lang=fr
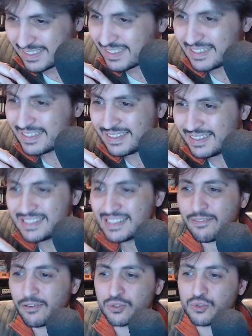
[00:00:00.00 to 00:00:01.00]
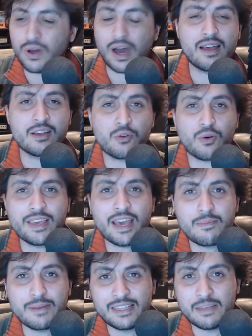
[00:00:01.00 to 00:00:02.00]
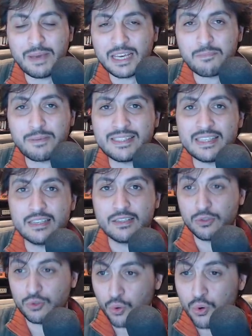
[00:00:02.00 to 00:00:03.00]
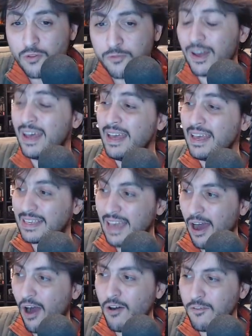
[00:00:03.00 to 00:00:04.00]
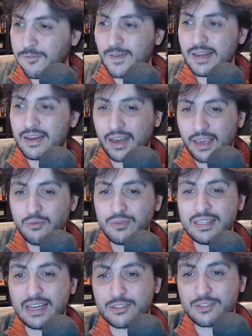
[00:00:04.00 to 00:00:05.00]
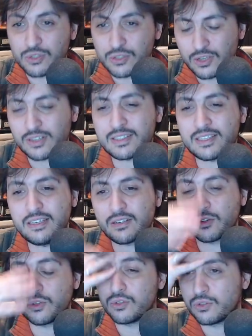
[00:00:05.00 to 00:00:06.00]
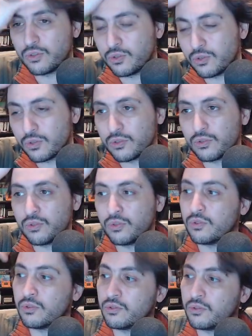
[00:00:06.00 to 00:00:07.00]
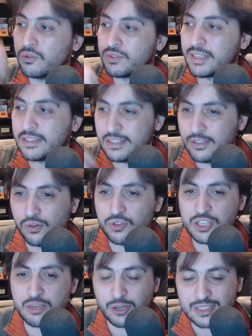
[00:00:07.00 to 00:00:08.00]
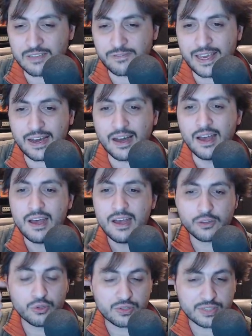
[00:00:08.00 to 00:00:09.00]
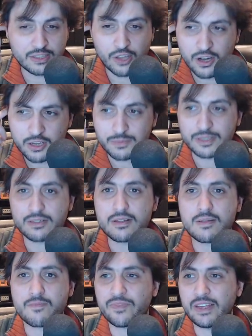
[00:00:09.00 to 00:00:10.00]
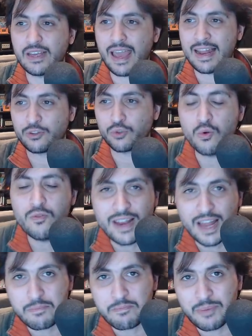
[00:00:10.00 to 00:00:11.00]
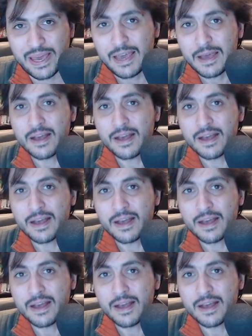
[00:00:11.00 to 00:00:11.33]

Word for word: des aventures incroyables et des péripéties de ouf, qui a enfin réussi à se sortir de, cette idéologie mortifère, de ces dogmes. Elle a trouvé la paix